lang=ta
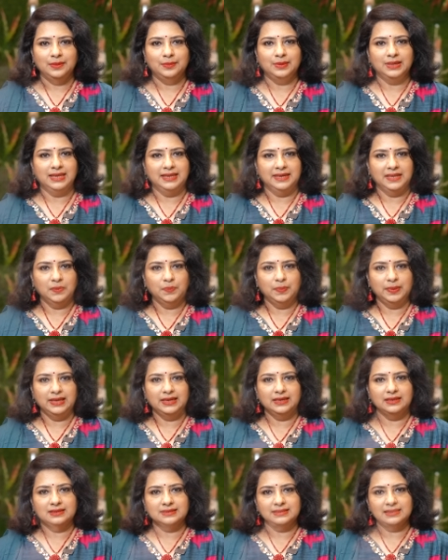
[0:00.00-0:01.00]
நம்ம நிறைய
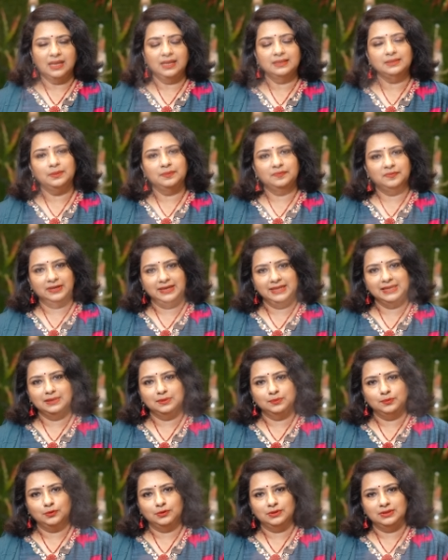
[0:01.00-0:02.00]
பேர் சாதம்
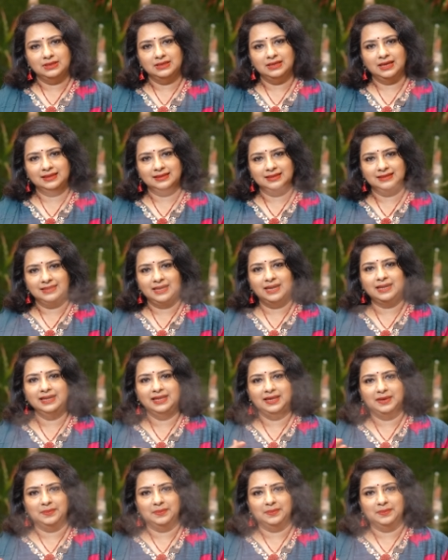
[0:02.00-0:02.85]
வடிக்கும் பொழுது அந்த தண்ணி